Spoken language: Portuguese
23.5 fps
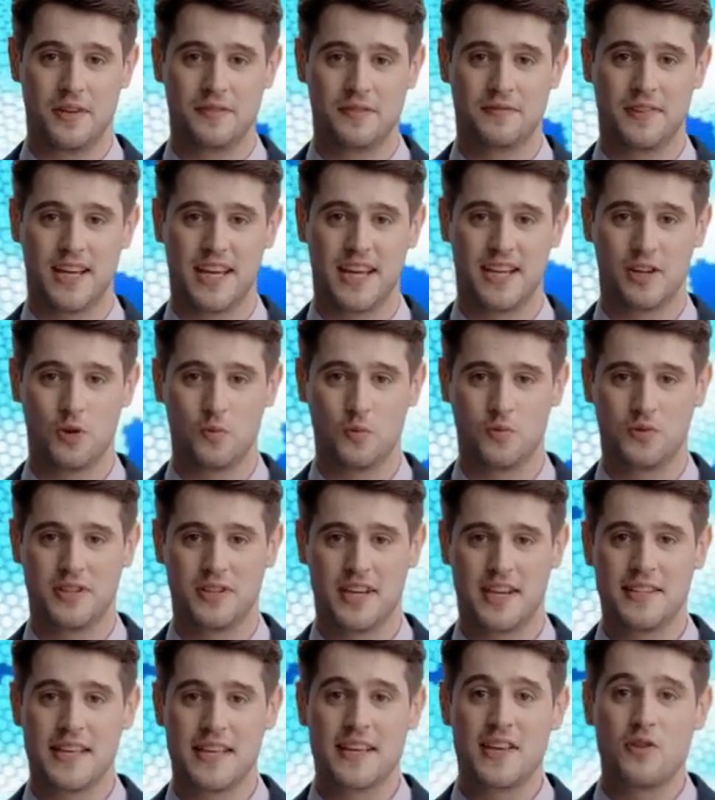Veículos
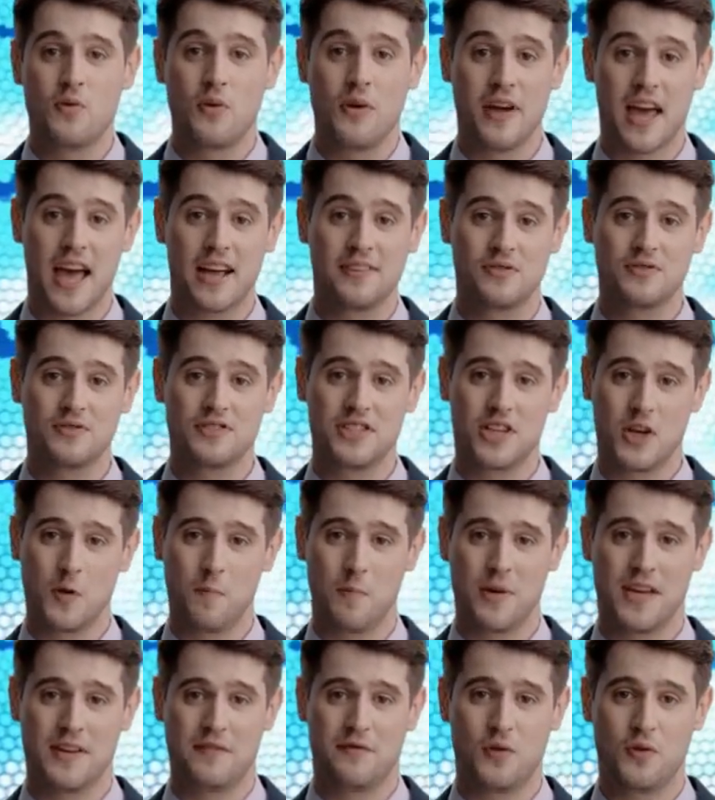estacionados
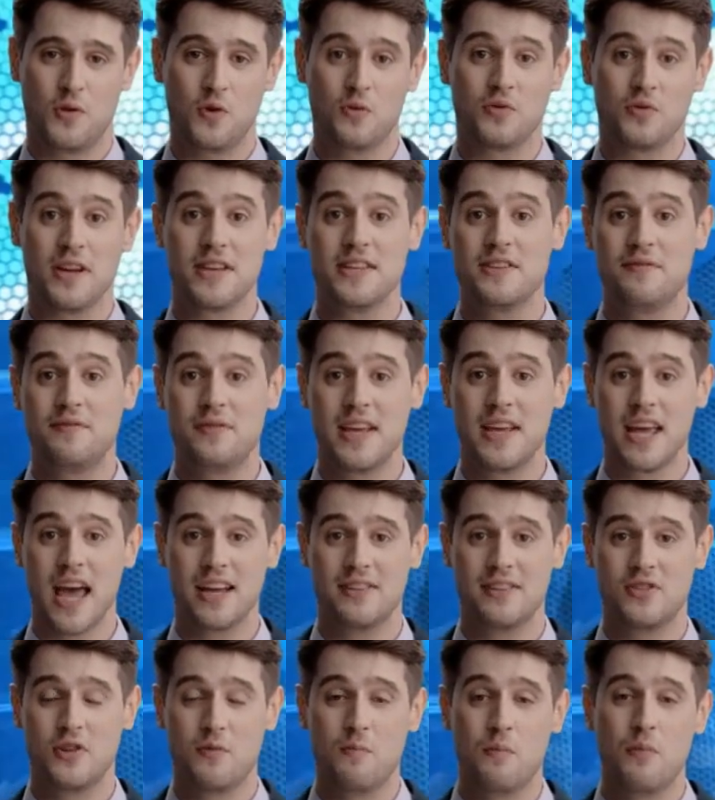também foram
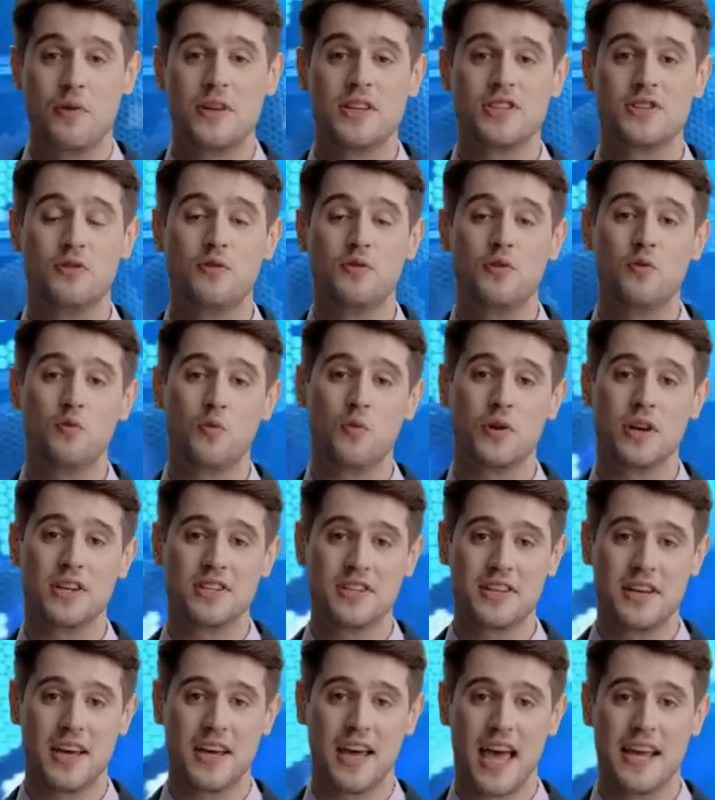danificados por
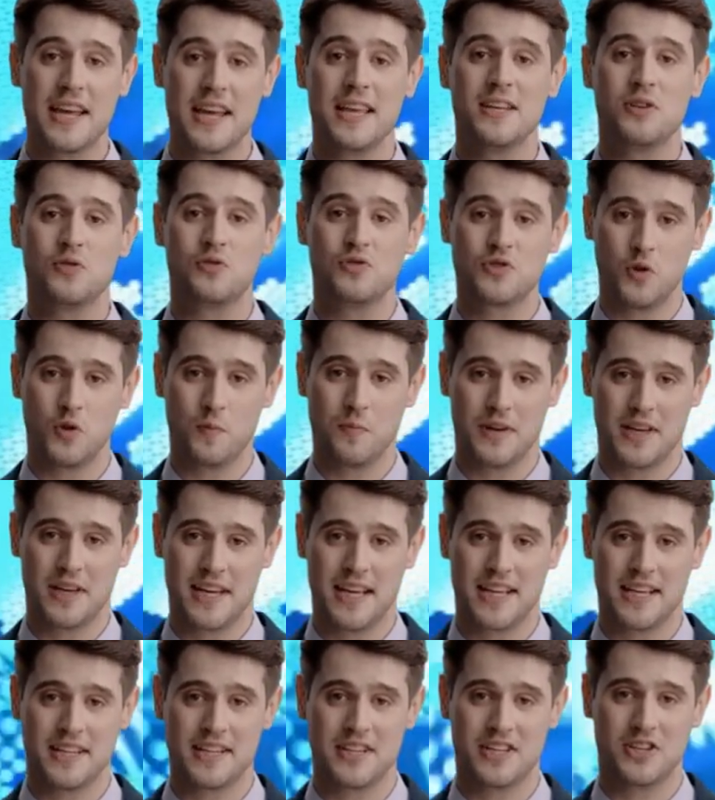estruturas que caíram sobre
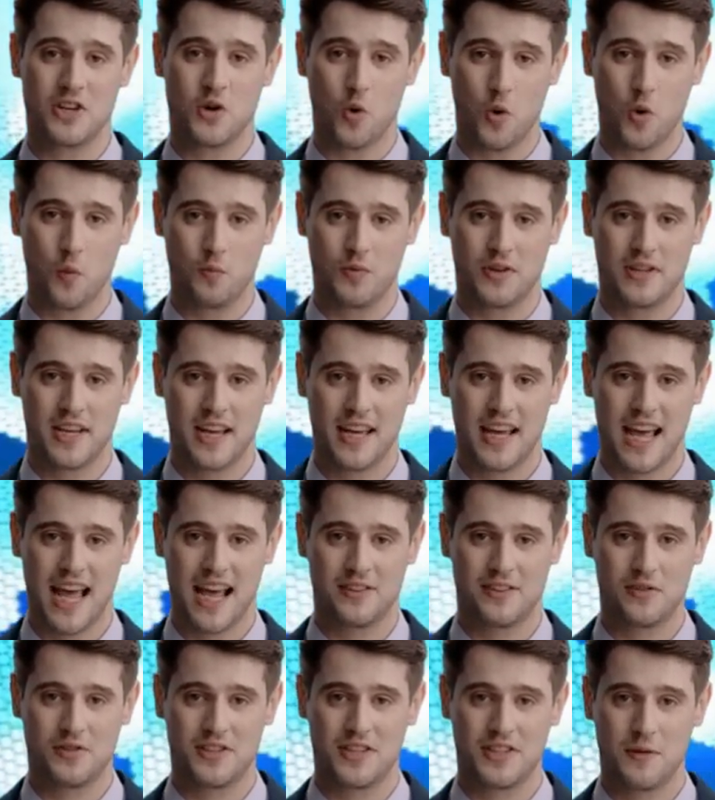eles, como
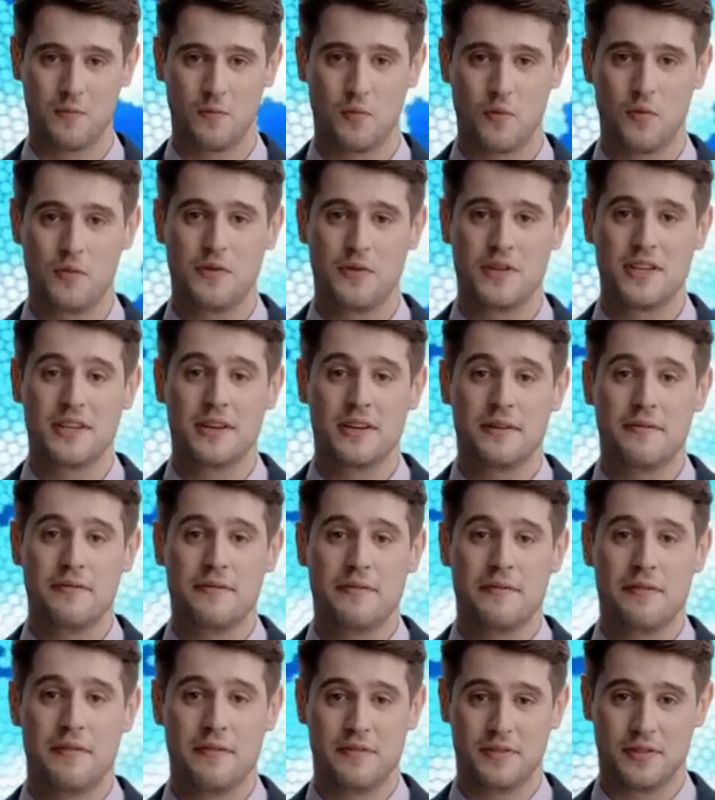telhados e muros.
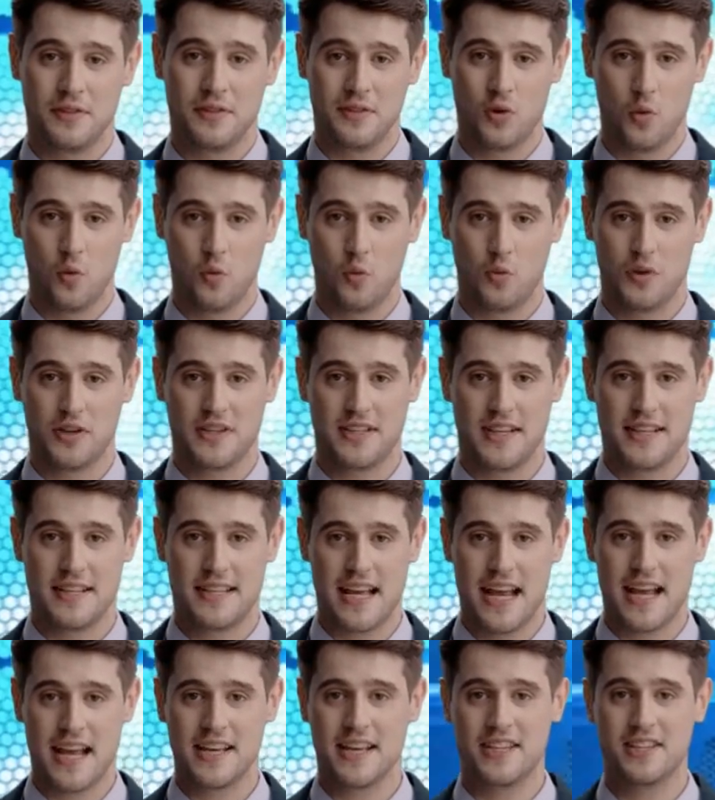Ruas
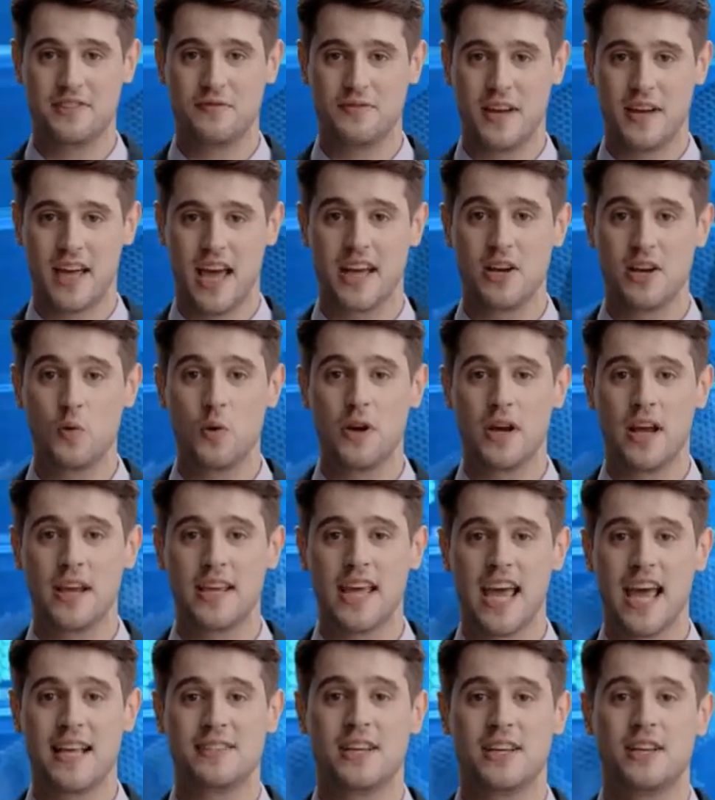inteiras ficaram
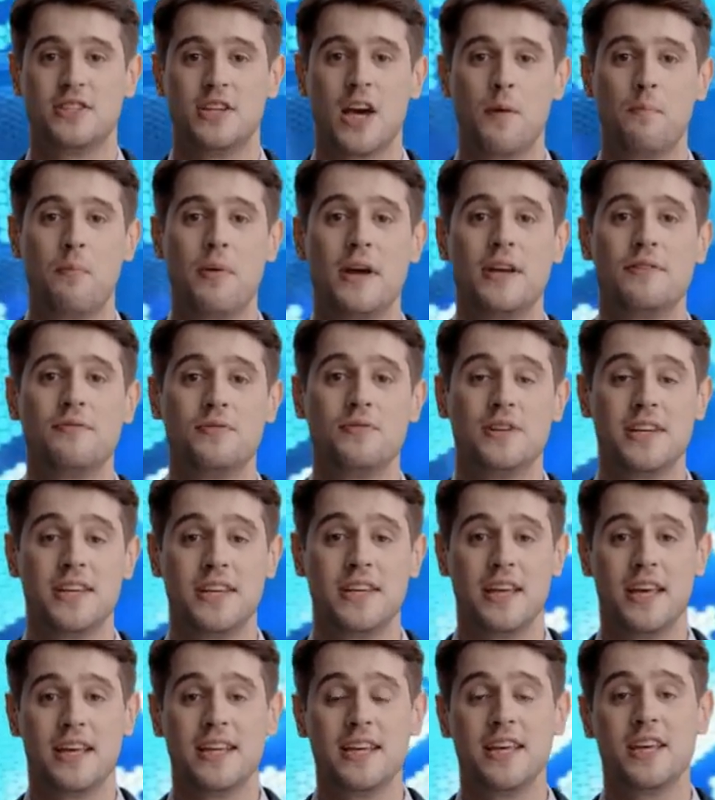alagadas na
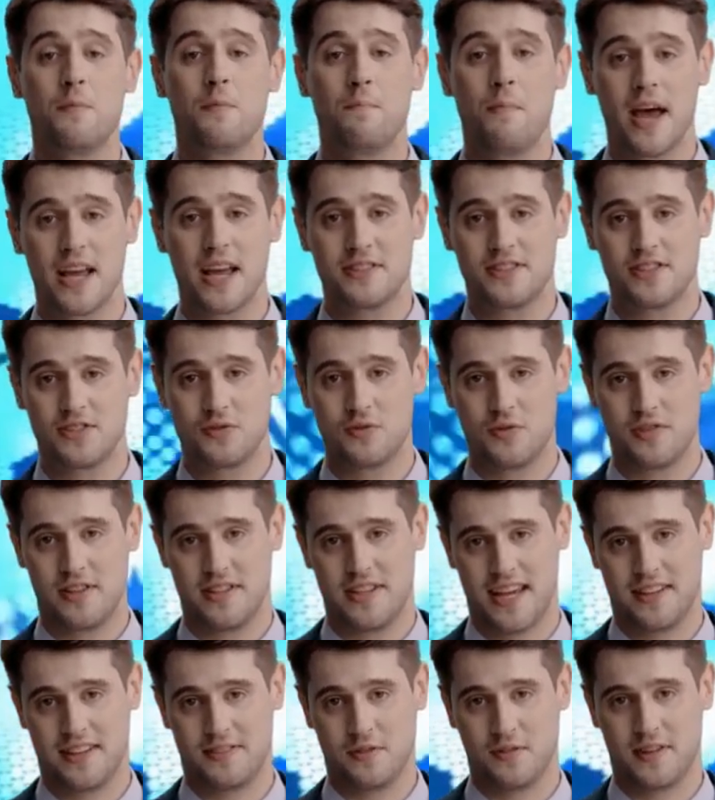periferia e em parte do
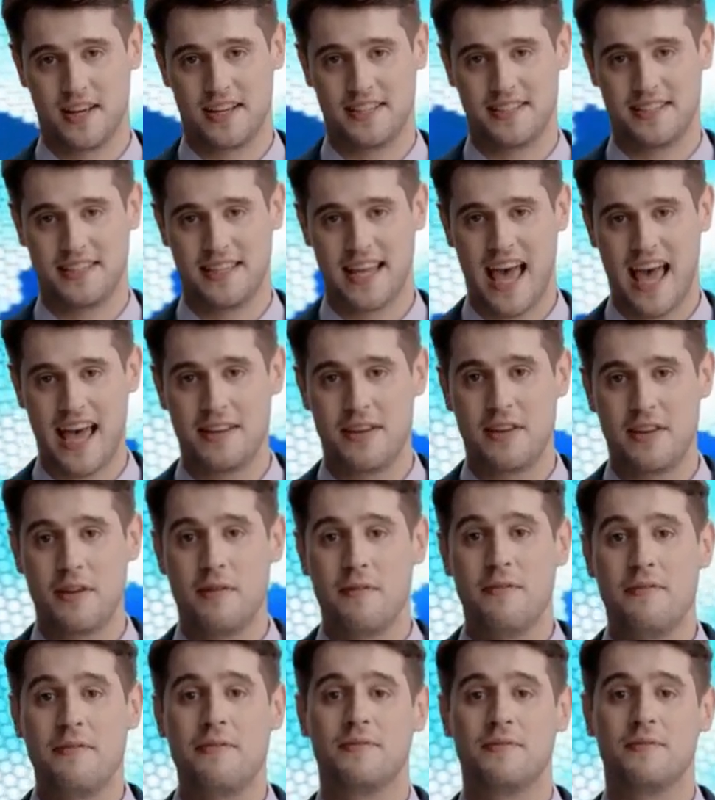centro da cidade.
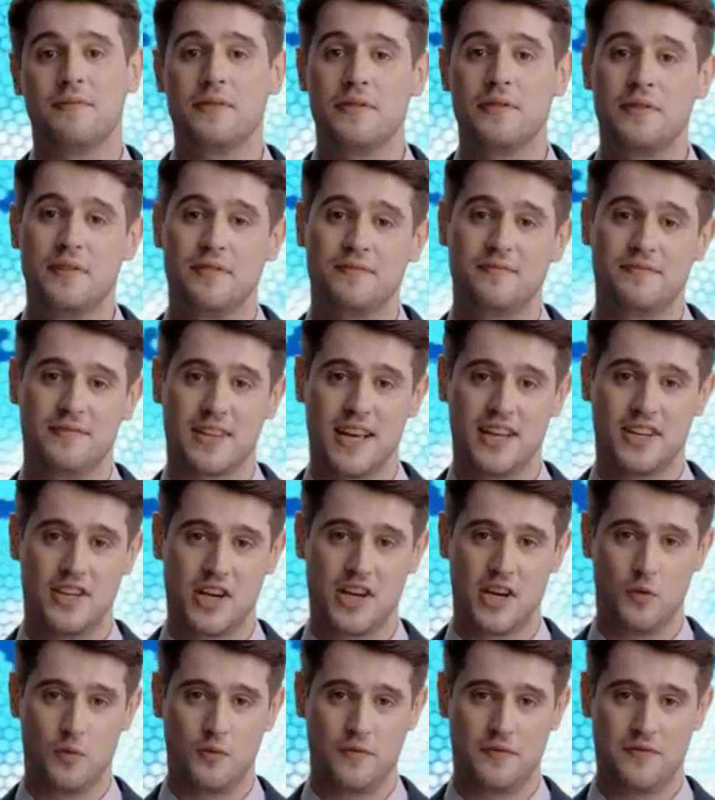
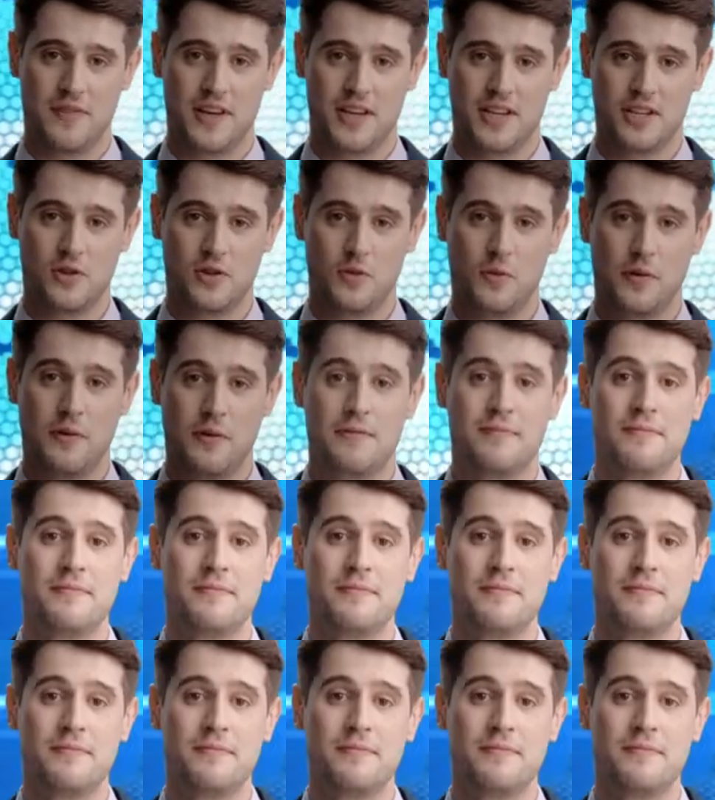Veja o vídeo.